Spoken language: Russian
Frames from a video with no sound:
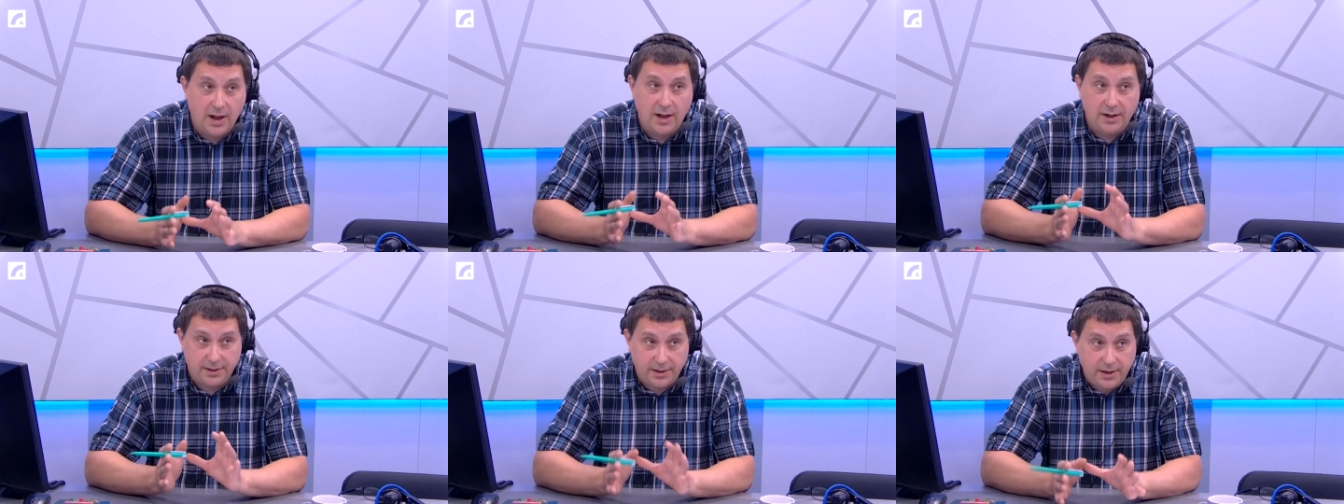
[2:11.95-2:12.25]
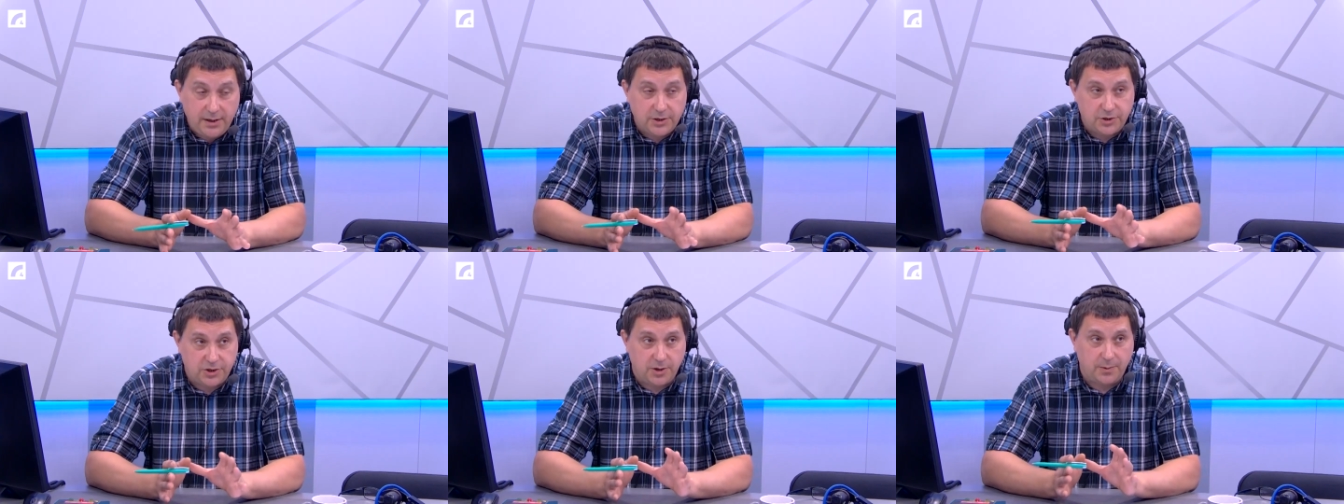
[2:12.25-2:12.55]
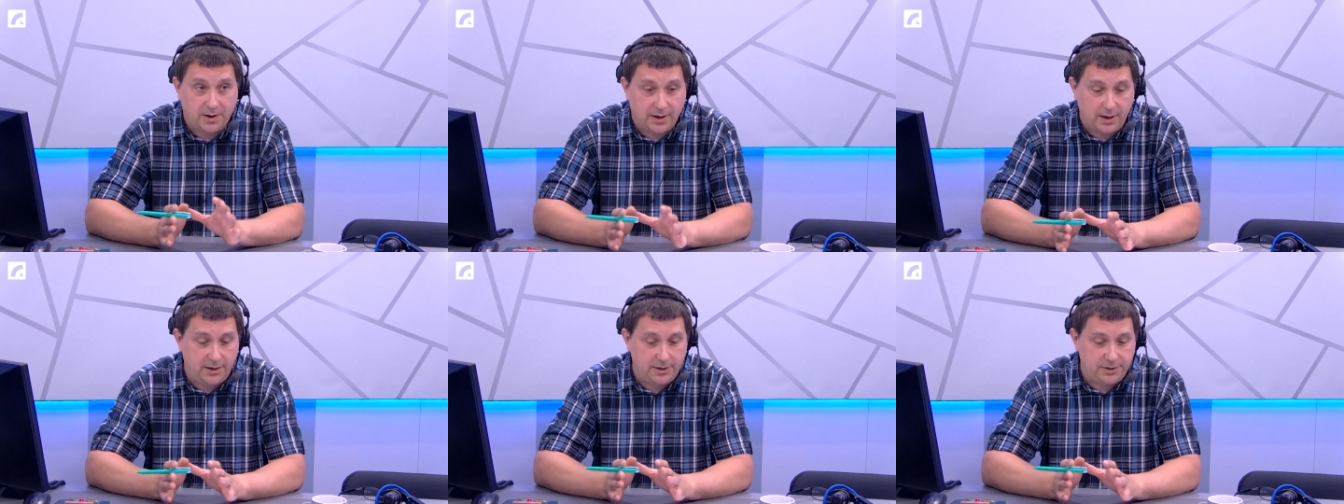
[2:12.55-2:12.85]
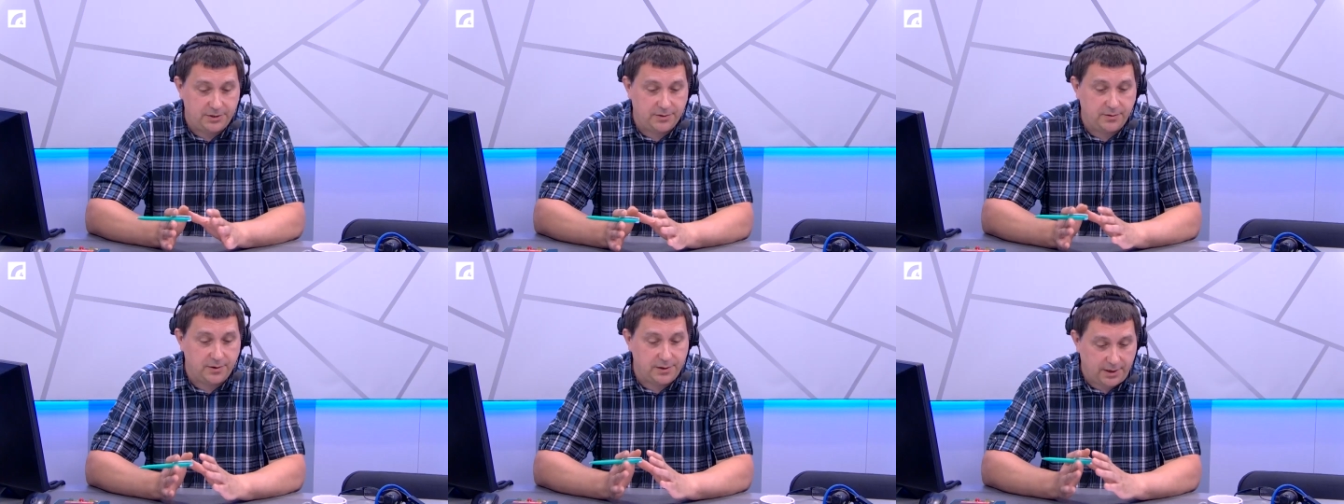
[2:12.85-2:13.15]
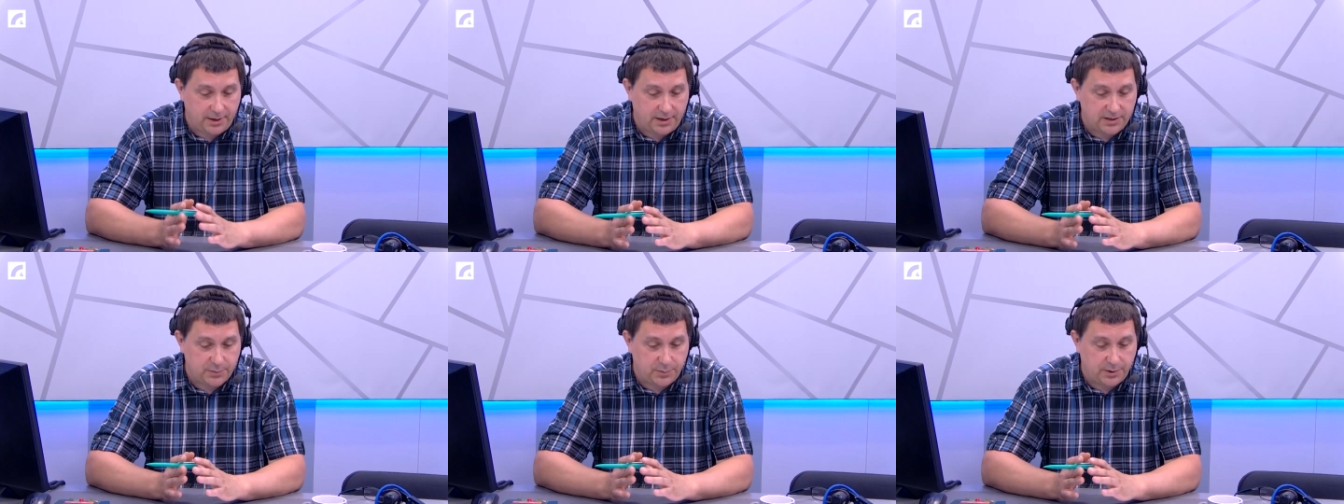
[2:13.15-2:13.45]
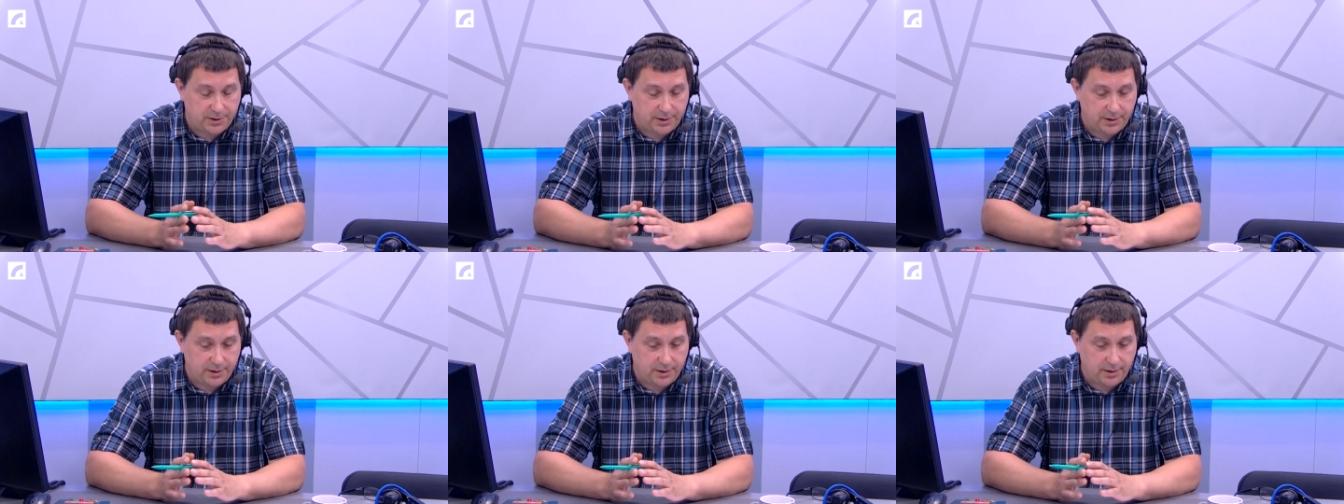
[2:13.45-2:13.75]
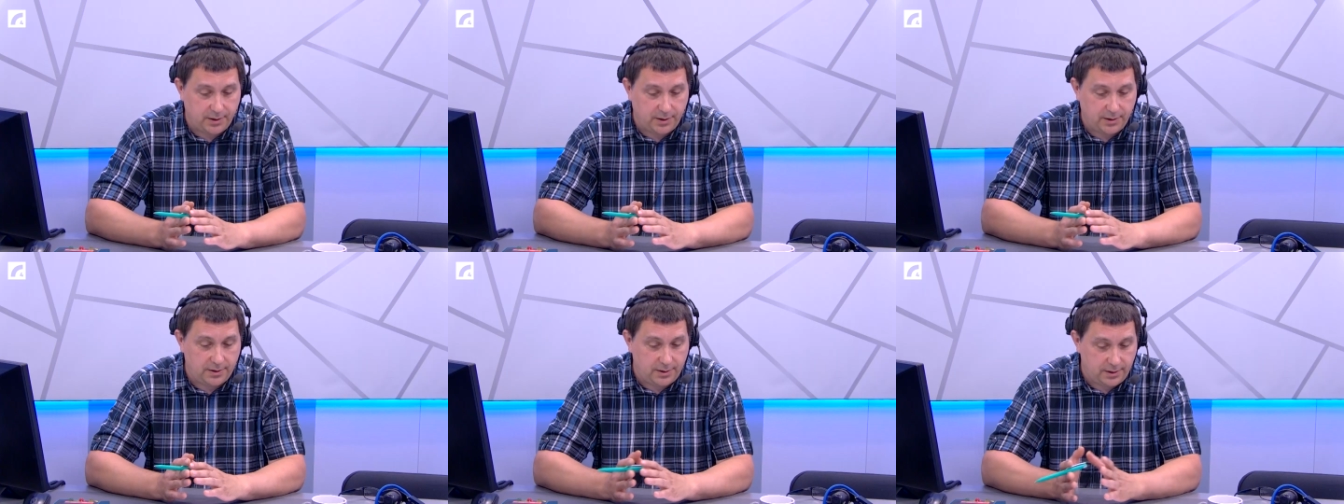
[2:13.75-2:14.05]
нынешнем количестве
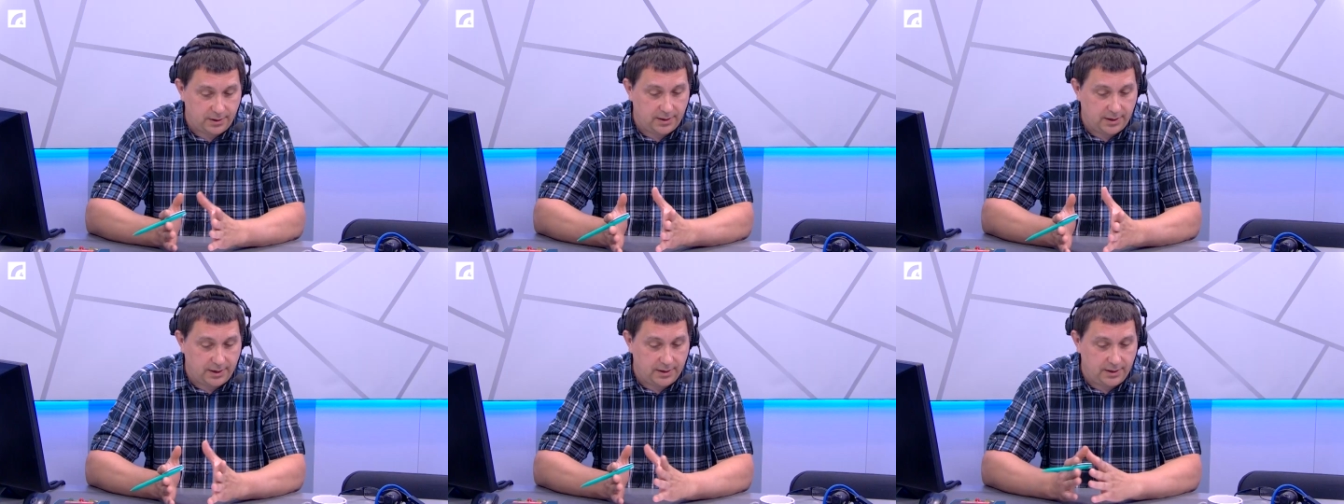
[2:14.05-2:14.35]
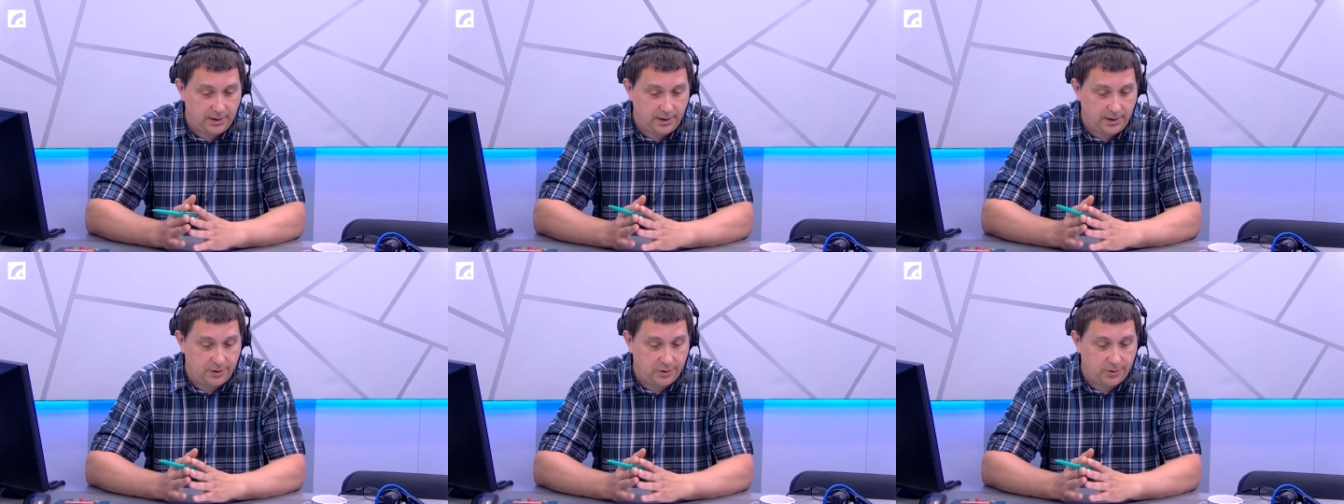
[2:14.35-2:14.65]
транспорта э, на ней,